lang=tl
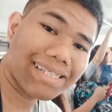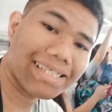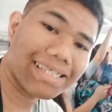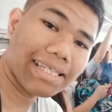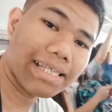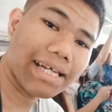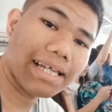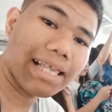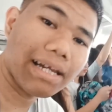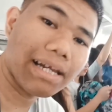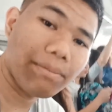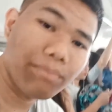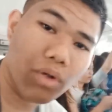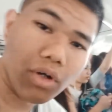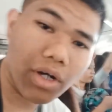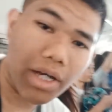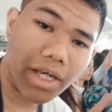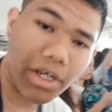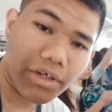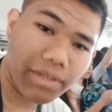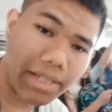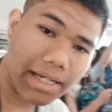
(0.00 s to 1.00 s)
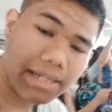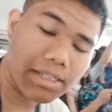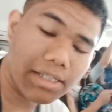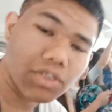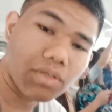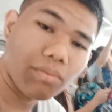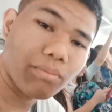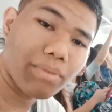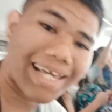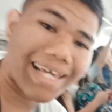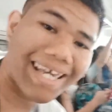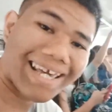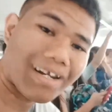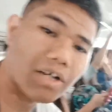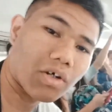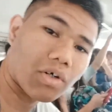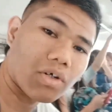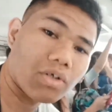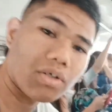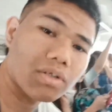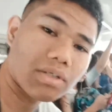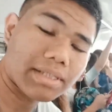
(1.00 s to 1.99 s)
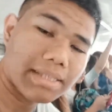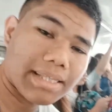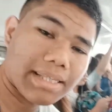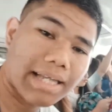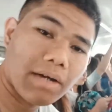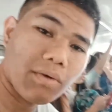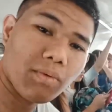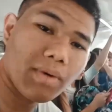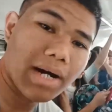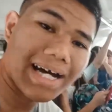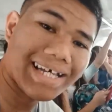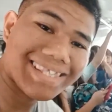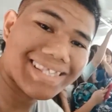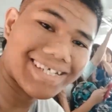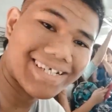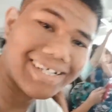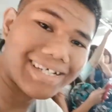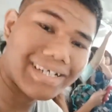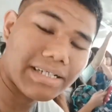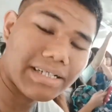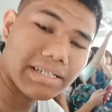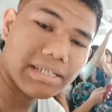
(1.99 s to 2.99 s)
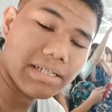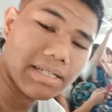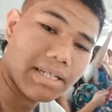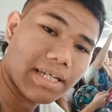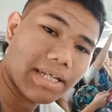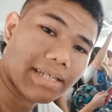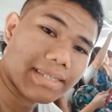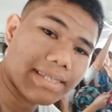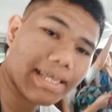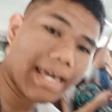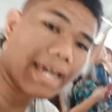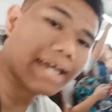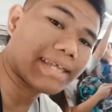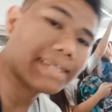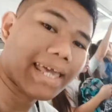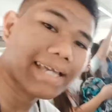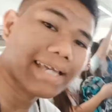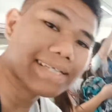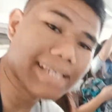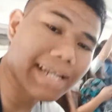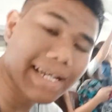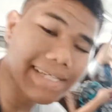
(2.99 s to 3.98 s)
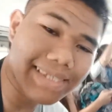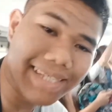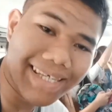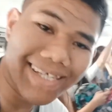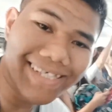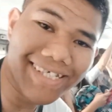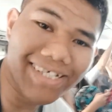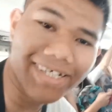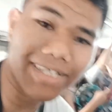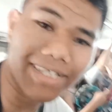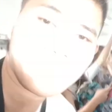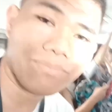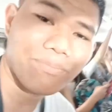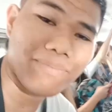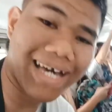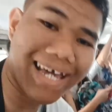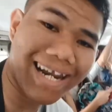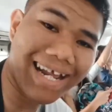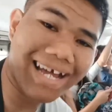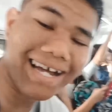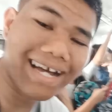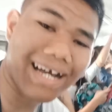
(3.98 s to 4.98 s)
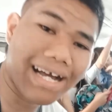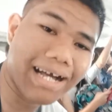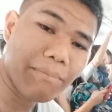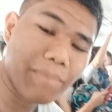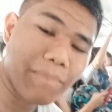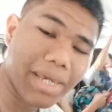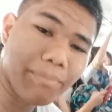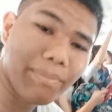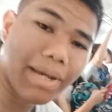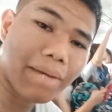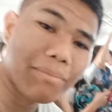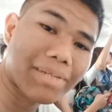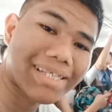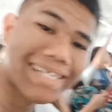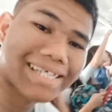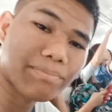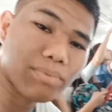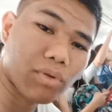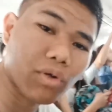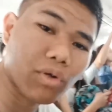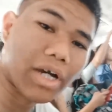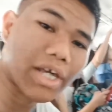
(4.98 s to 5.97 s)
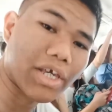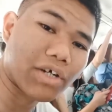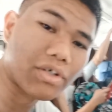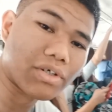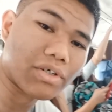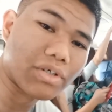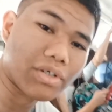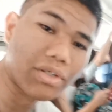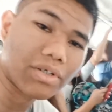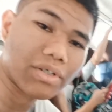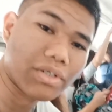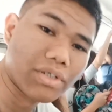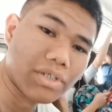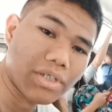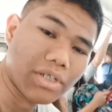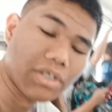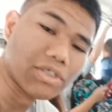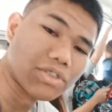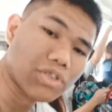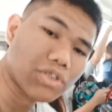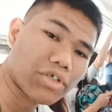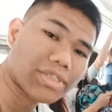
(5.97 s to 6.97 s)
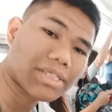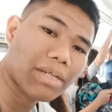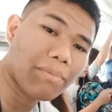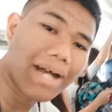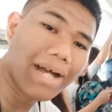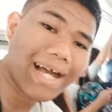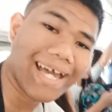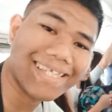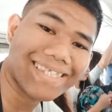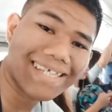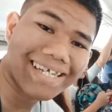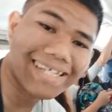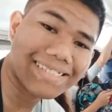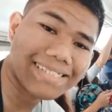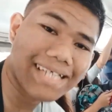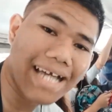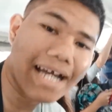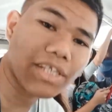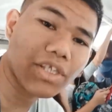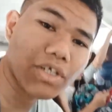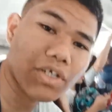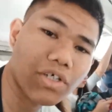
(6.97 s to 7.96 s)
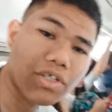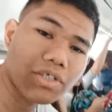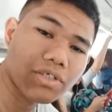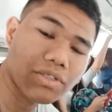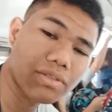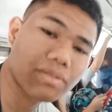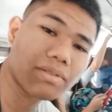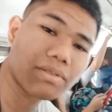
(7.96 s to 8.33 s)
magdala lang po kayo ng sombrero, ng water, then extra t-shirt para may pamalit po kayo. So, sa mga interesado,